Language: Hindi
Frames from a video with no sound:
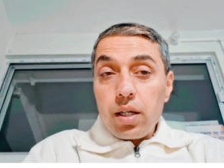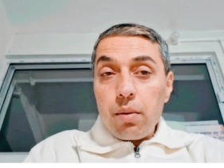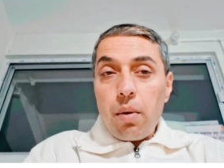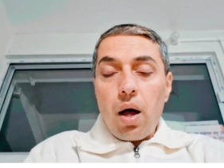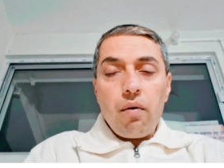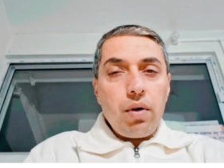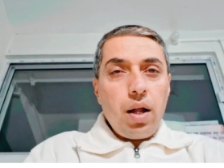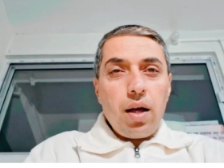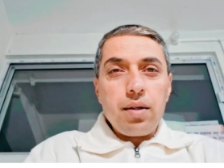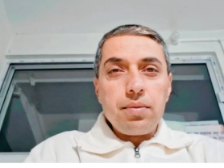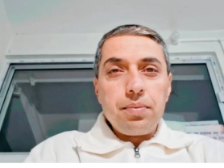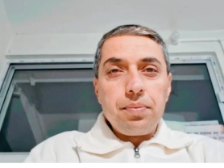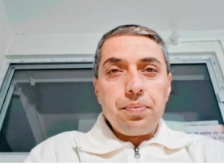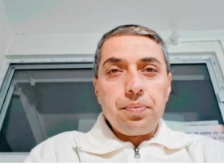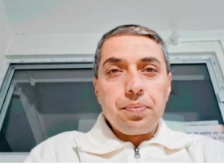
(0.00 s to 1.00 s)
की भावना
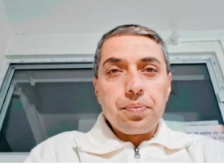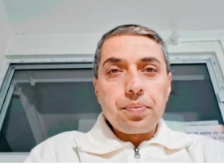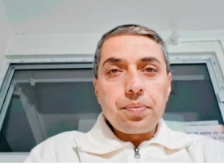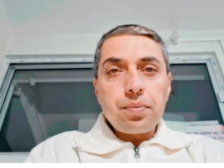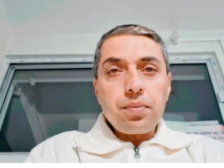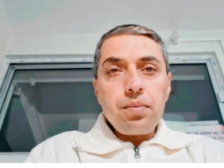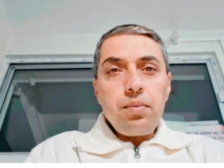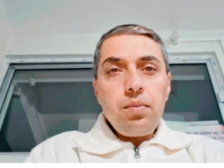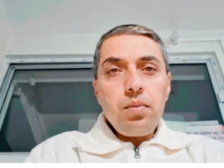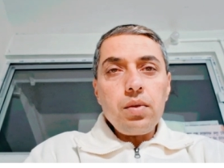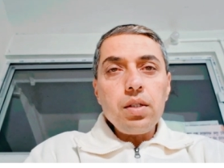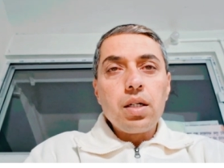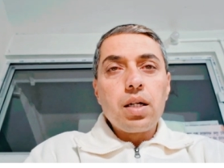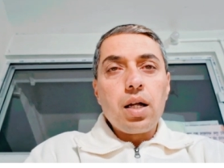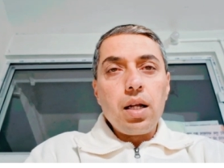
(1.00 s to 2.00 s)

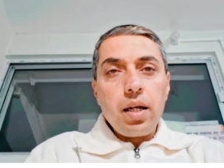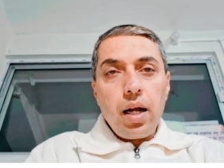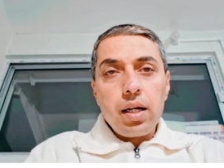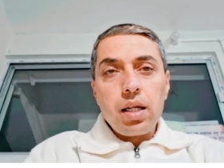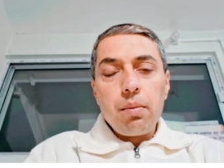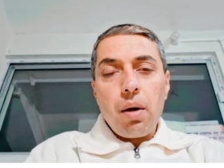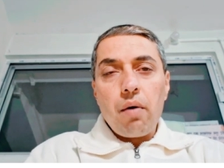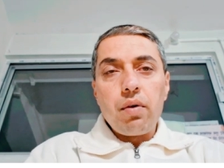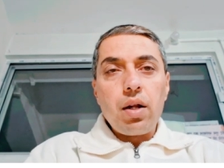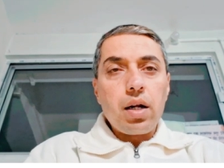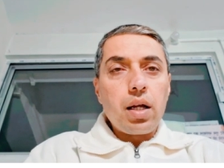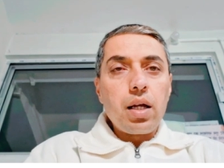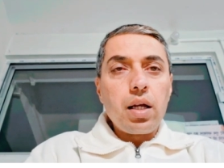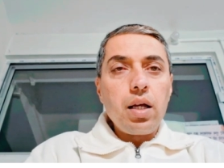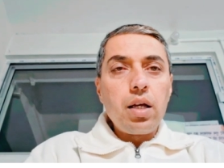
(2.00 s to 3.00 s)
कल्याण की भावना
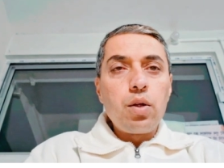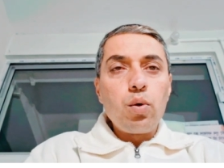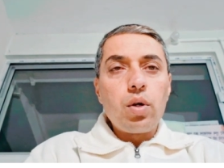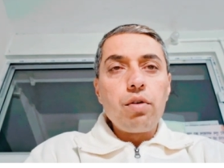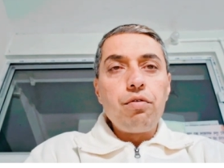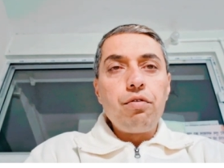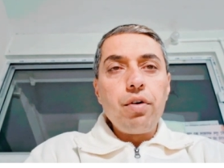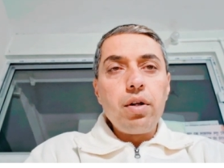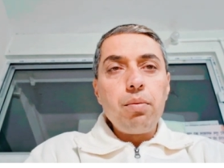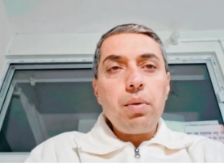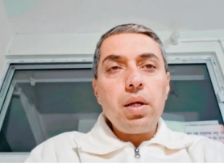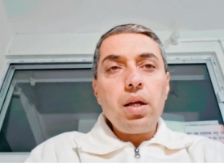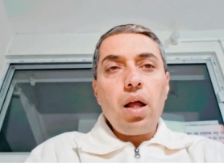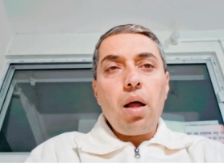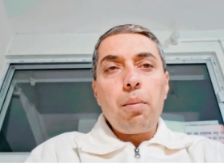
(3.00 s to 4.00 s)
रखेंगे क्योंकि फिर
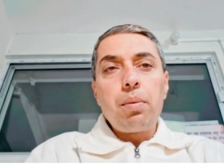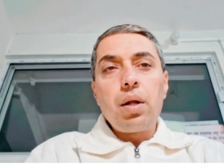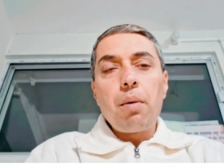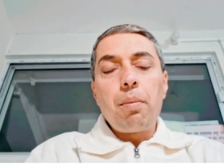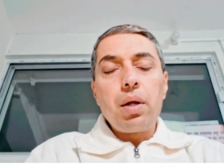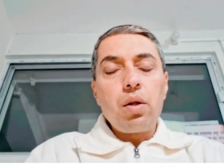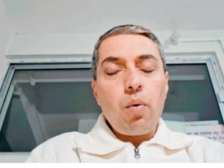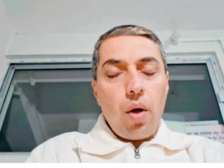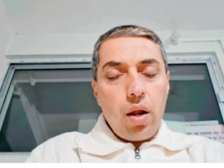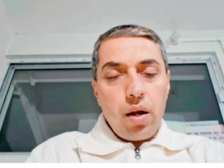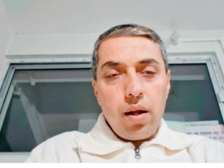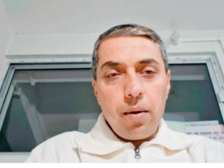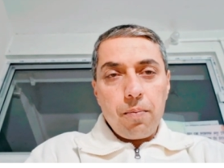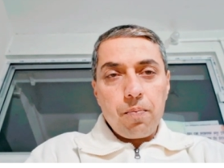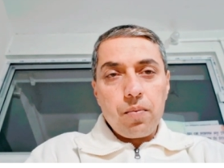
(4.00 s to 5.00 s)
भी अपना परिवार
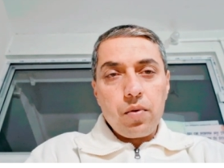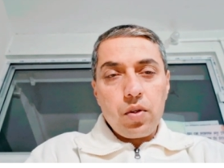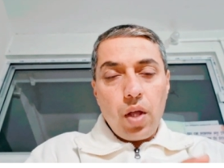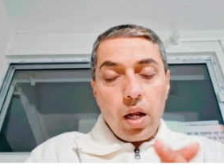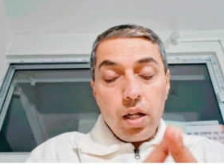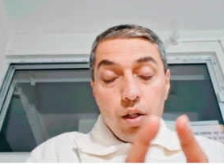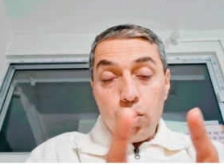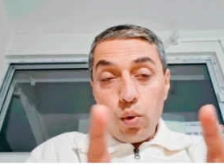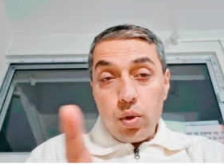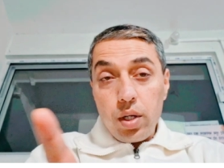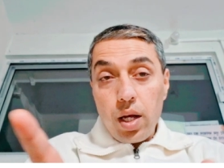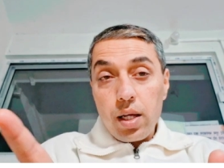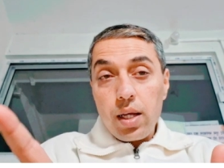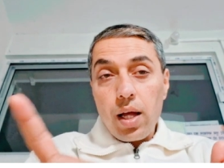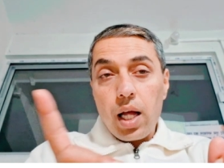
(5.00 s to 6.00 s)
है सारी
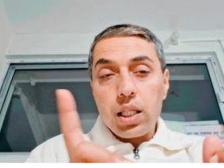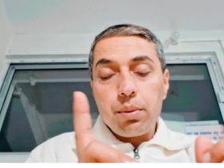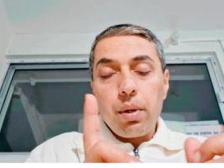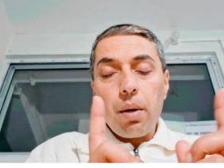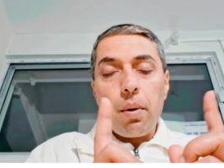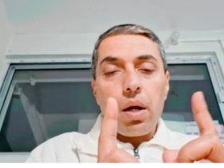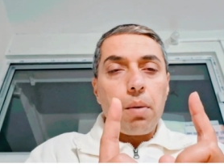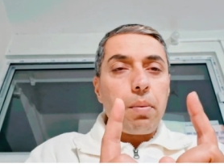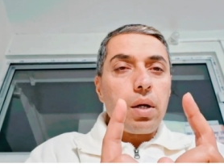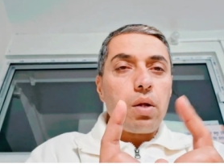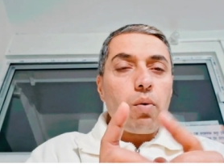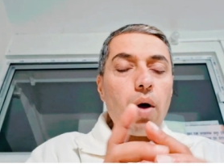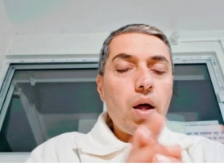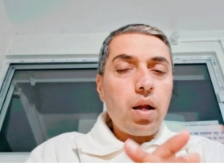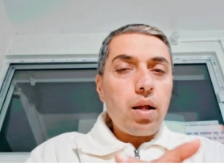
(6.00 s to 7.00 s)
दुनिया की आत्मा हमारा
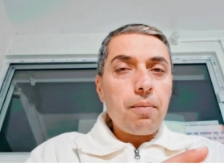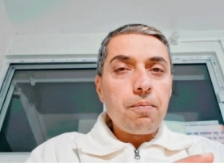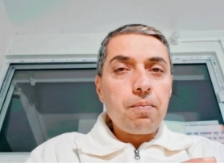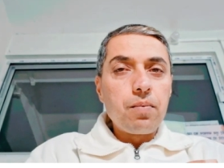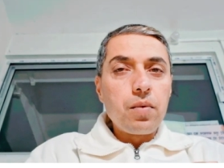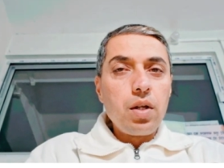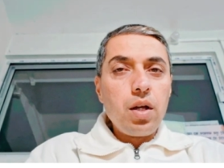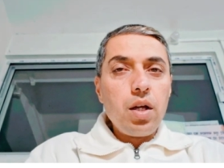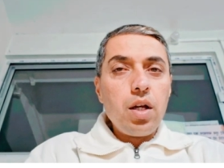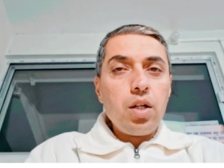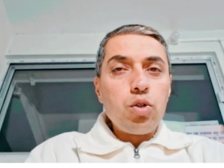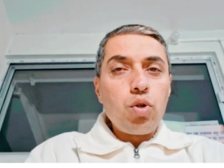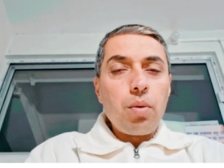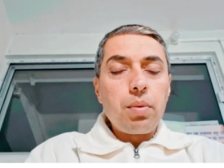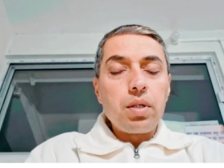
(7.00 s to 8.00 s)
परिवार है
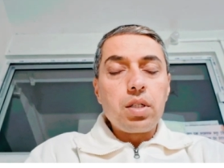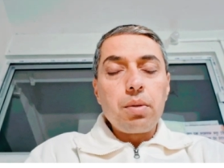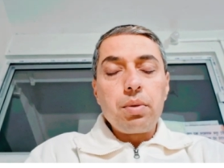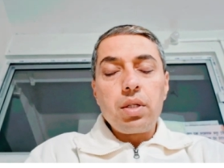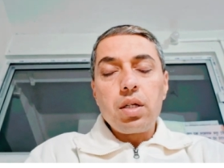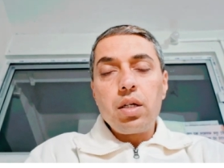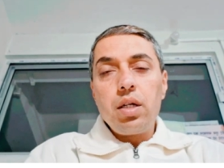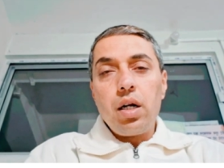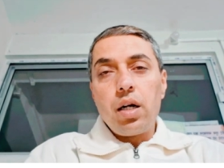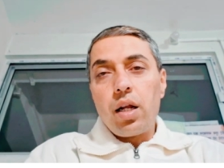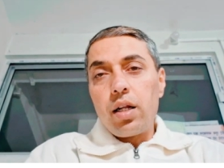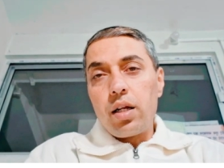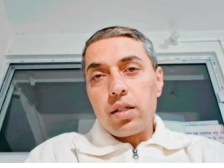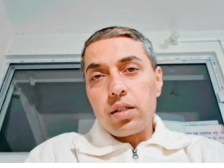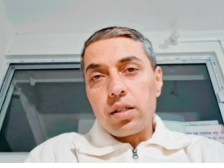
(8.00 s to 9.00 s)
तो हम किसी के प्रति घृणा
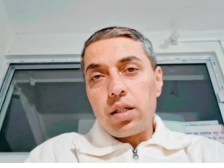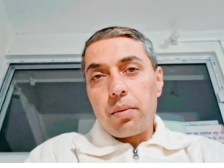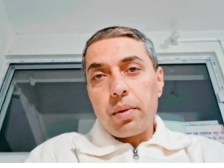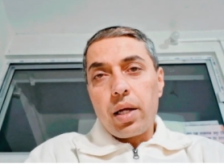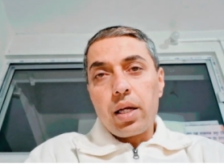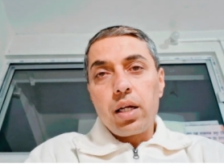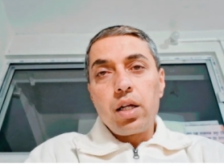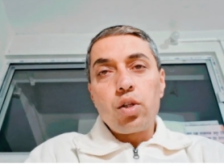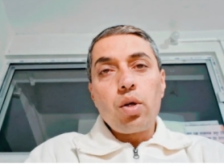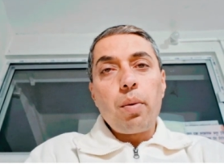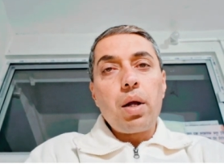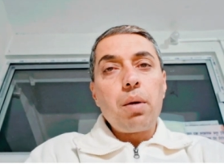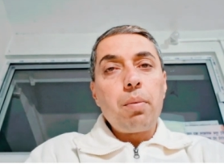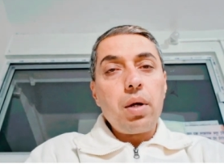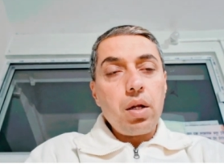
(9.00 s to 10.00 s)
नहीं रख सकते हम कहेंगे ये तो
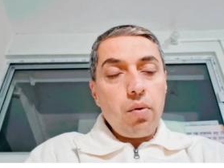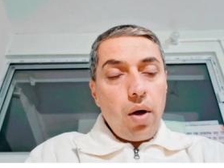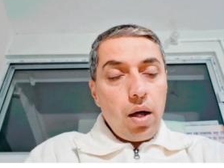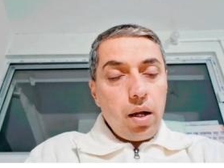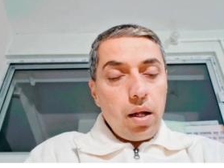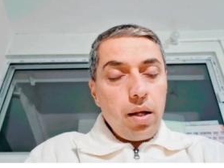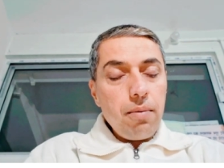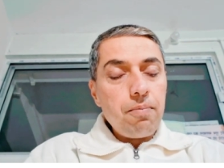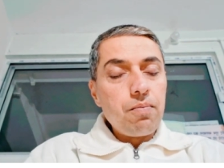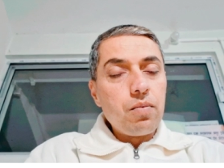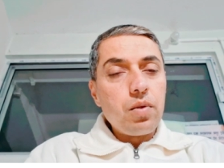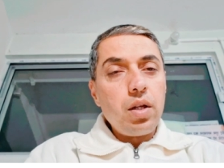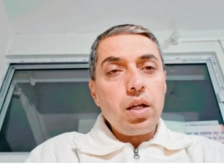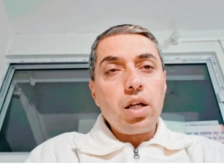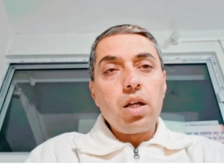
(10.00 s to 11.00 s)
हमारा परिवार है
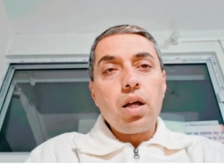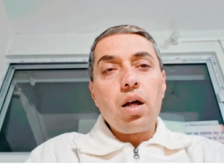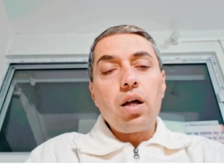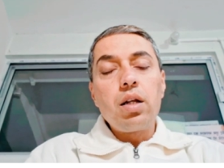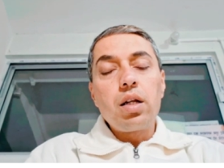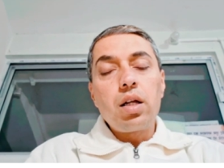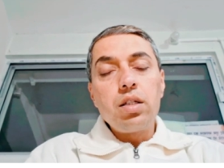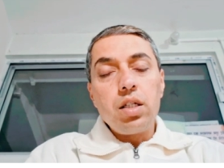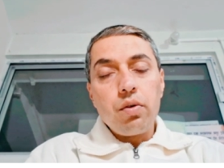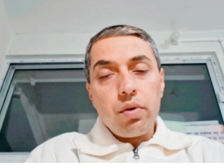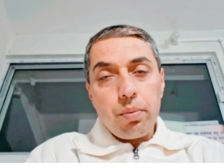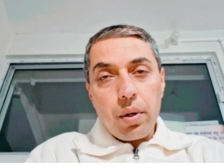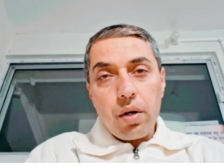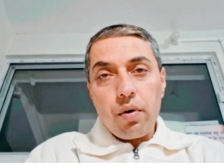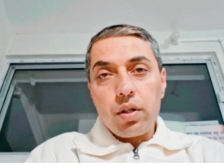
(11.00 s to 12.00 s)
इनके इनका जीवन
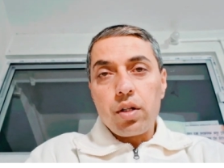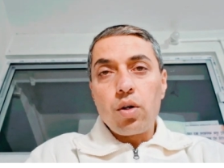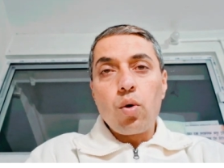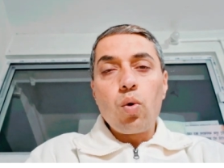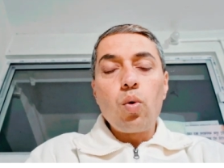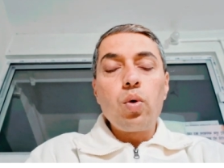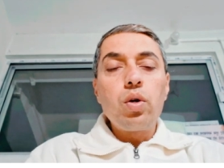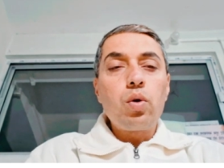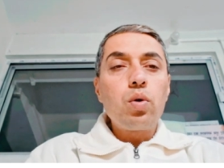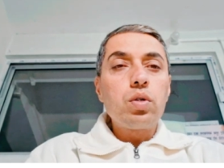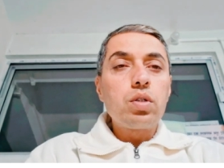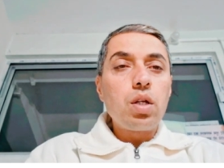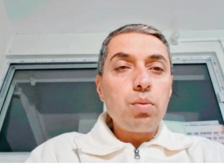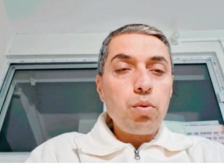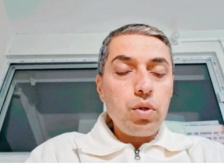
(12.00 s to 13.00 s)
परिवर्तन हो इनको
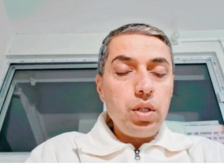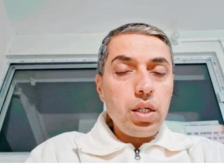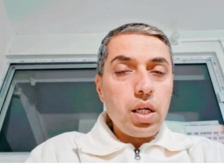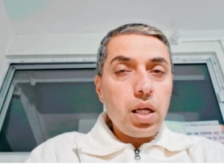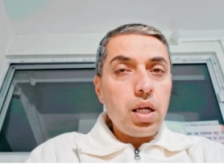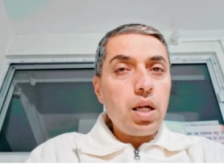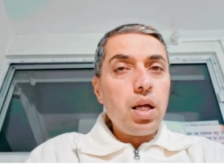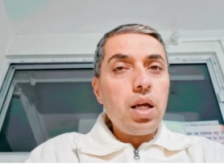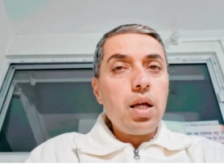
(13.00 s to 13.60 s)
सद्बुद्धि